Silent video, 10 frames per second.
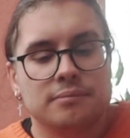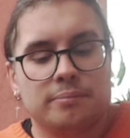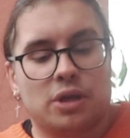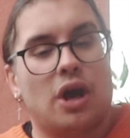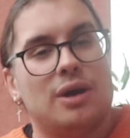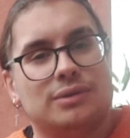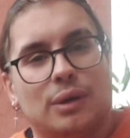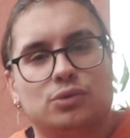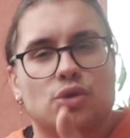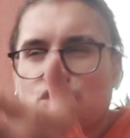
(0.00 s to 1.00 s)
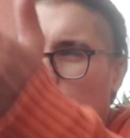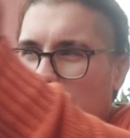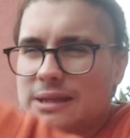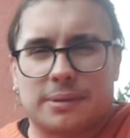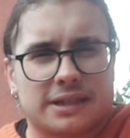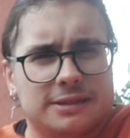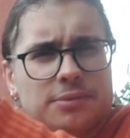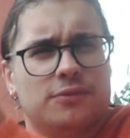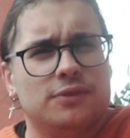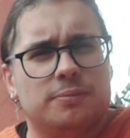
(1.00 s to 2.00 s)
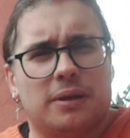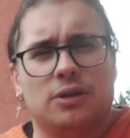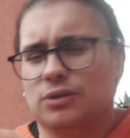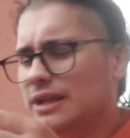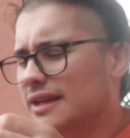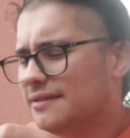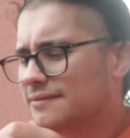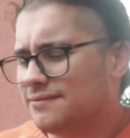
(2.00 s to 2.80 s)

però è un'auto giocata perché tipo il pallone